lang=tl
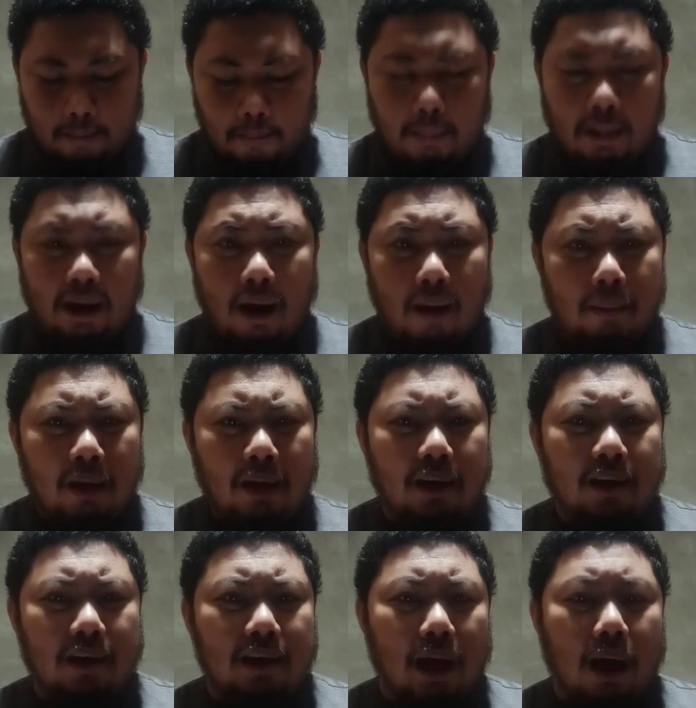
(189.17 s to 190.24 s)

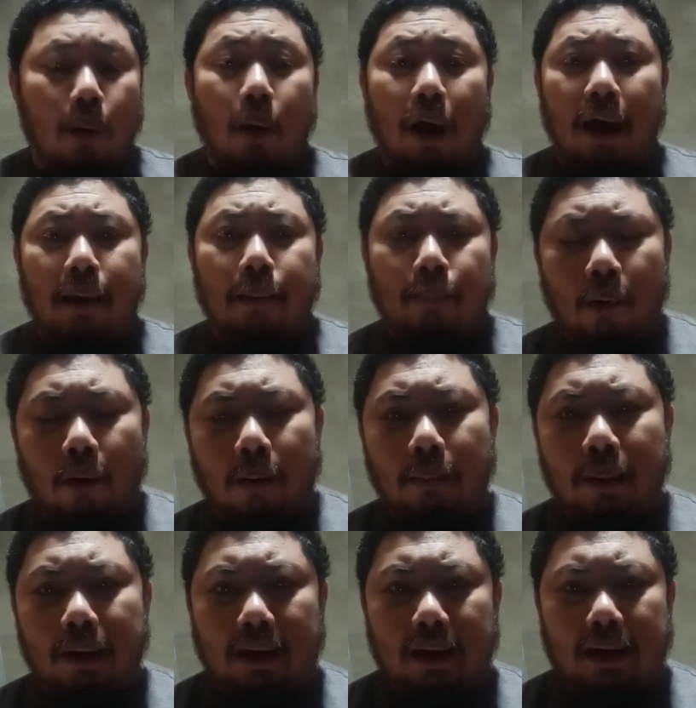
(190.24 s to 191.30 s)
Maraming gawain po ang
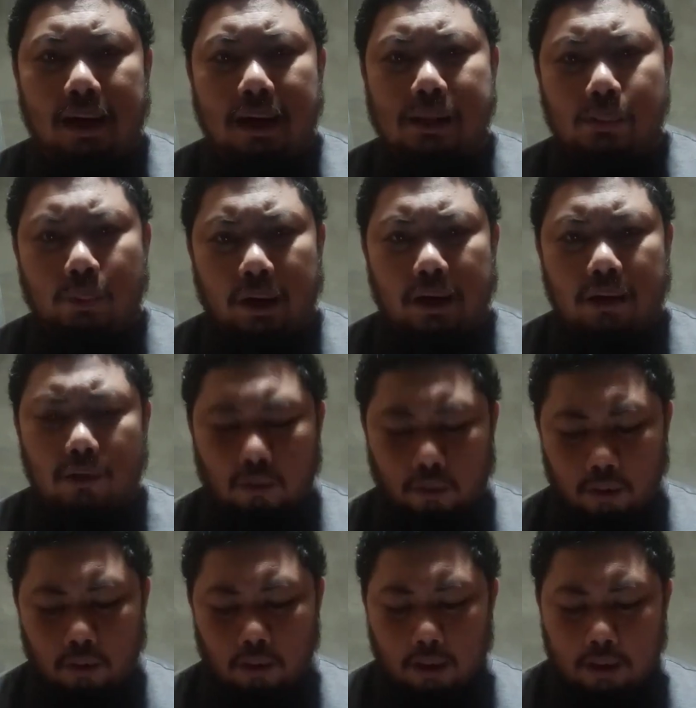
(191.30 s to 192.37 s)
banal na
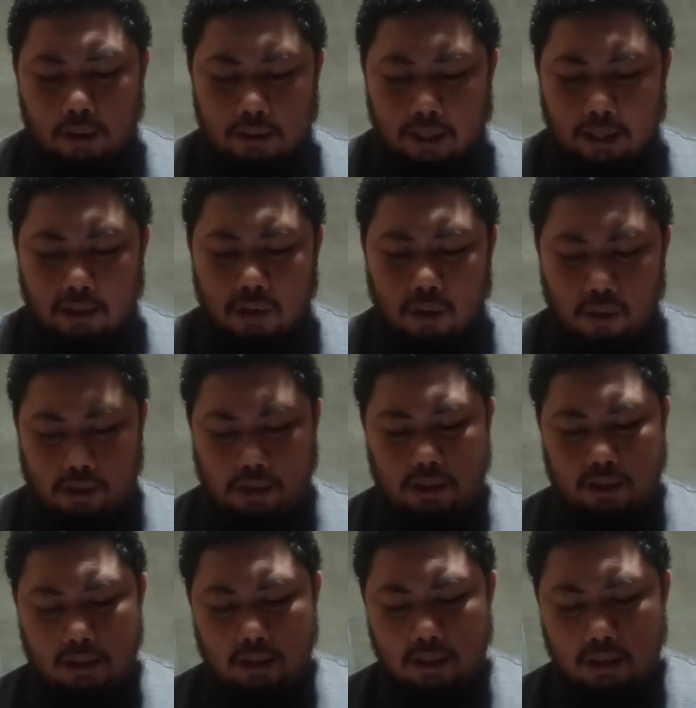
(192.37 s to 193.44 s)
Espiritu ng
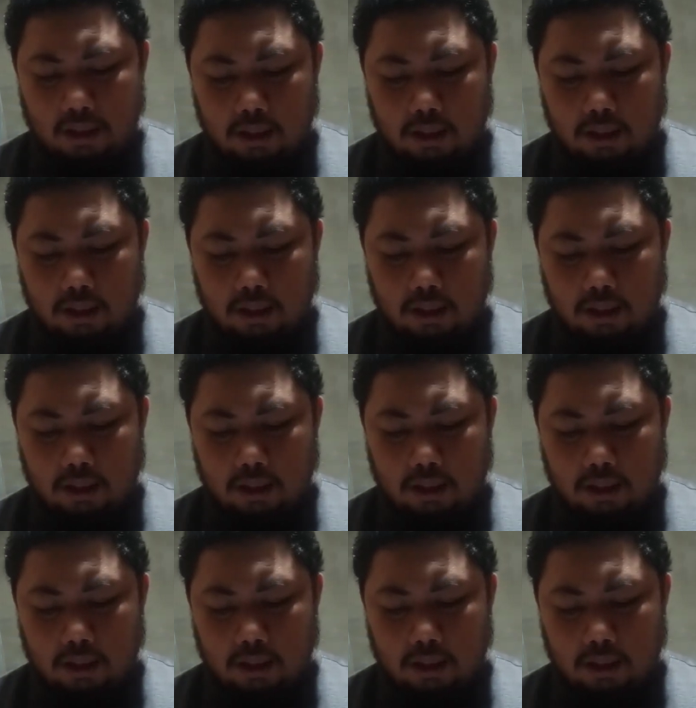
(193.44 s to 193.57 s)
Diyos.